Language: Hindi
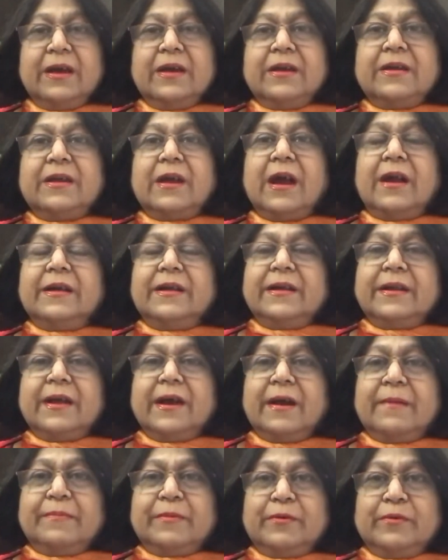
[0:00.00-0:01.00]
क्या डर है
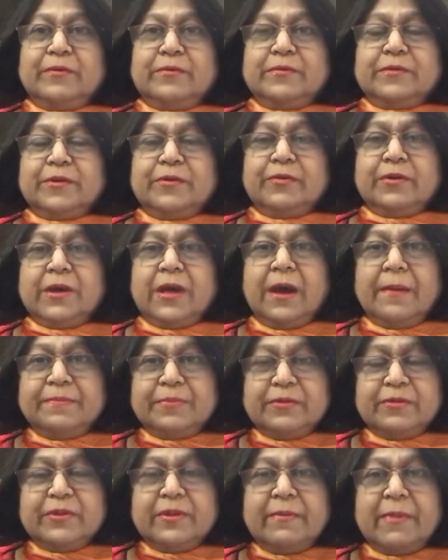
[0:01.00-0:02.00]
आपको क्योंकि अब
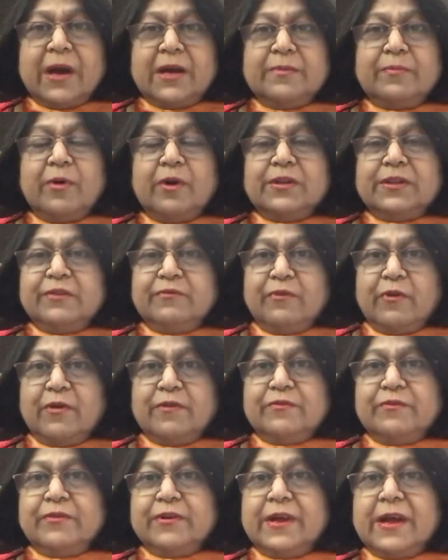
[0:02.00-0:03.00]
तो समाज बहुत इवॉल्व
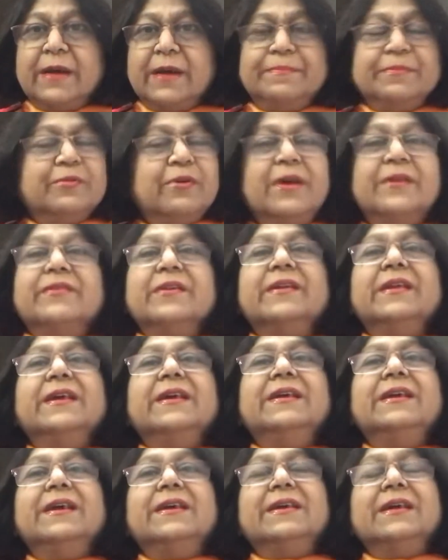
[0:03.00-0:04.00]
हो गया अब तो ऐसा नहीं
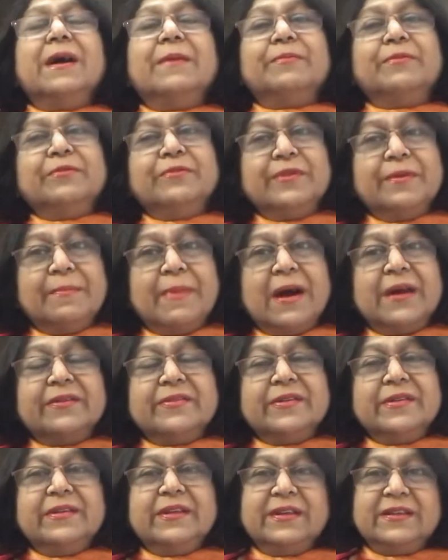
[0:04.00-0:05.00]
है कि आपको समाज से
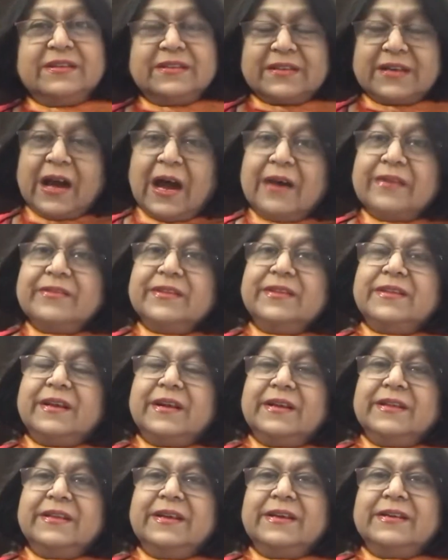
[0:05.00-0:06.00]
निष्कासित कर
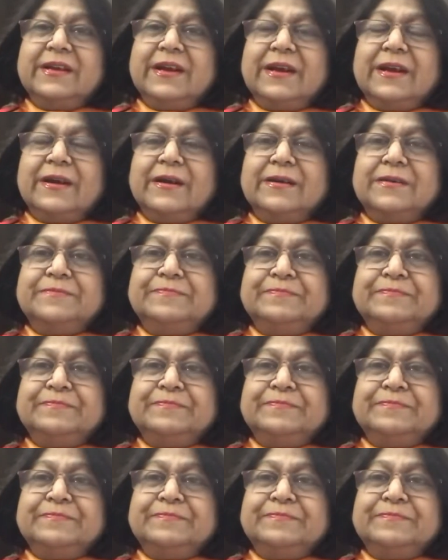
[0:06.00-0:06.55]
दिया जाएगा